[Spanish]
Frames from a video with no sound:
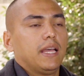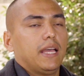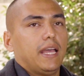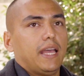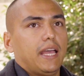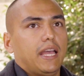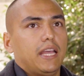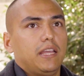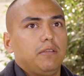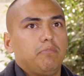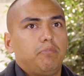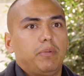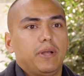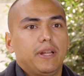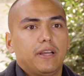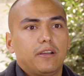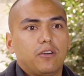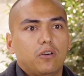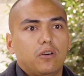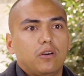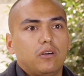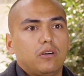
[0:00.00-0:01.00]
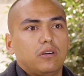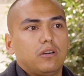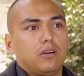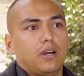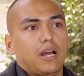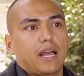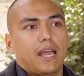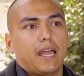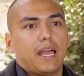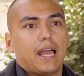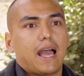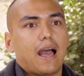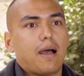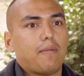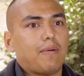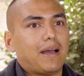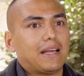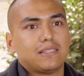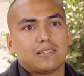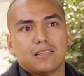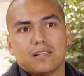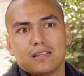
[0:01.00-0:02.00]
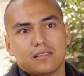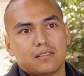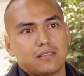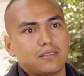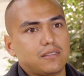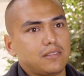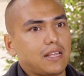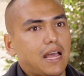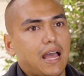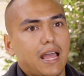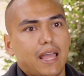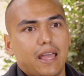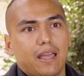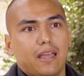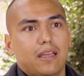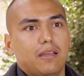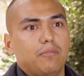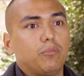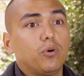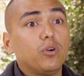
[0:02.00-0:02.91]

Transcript: eh, implicó eh, avances eh,